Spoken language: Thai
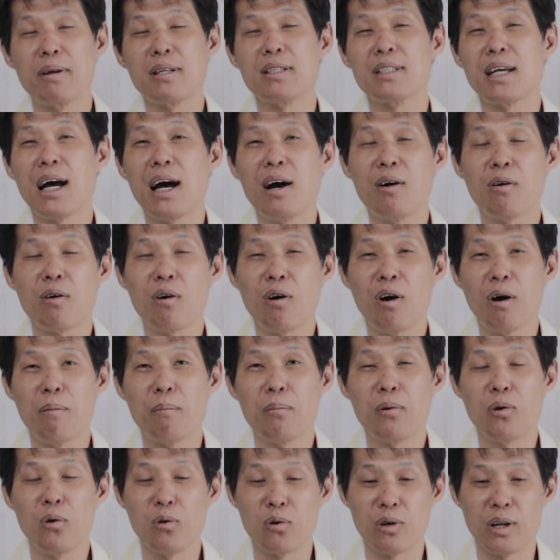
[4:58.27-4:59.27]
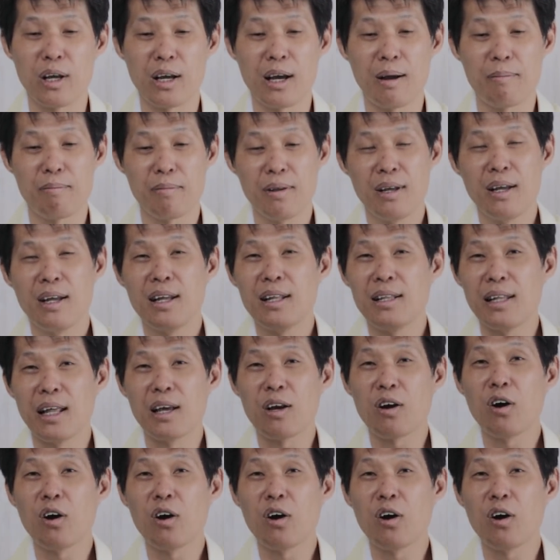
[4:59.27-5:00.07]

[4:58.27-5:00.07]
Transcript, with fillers: พระเจ้าของพระองค์นะครับใน